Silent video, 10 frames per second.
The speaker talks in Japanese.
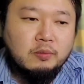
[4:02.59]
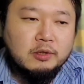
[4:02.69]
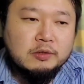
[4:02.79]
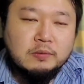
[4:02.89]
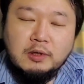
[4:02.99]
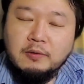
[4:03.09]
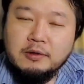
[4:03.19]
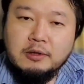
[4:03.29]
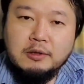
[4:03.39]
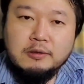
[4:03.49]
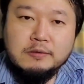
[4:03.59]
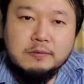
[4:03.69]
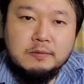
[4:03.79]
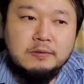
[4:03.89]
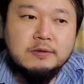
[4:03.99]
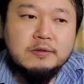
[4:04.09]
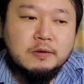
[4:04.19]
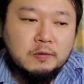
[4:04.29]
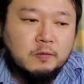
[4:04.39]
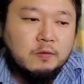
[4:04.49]
まあ備わってたりするんです
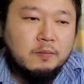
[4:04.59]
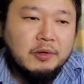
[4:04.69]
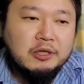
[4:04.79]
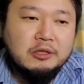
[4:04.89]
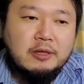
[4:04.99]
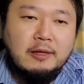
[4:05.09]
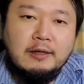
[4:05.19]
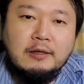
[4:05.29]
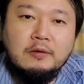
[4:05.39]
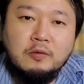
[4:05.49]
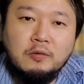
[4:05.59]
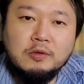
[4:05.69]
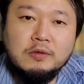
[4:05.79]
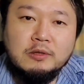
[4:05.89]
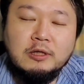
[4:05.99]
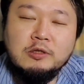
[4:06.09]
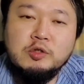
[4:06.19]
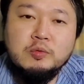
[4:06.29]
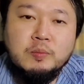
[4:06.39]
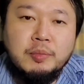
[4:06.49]
けど、バッテリーの
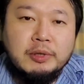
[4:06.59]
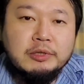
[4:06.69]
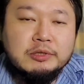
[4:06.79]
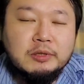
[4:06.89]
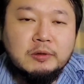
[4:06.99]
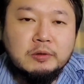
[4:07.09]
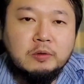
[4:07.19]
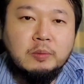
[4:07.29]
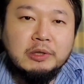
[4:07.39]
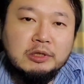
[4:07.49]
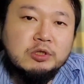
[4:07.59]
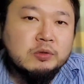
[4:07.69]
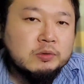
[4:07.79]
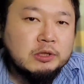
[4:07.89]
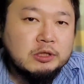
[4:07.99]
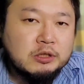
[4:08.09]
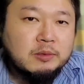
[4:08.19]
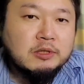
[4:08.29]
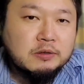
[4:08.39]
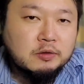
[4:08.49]
何十%まで充電し
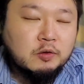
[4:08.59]
ます。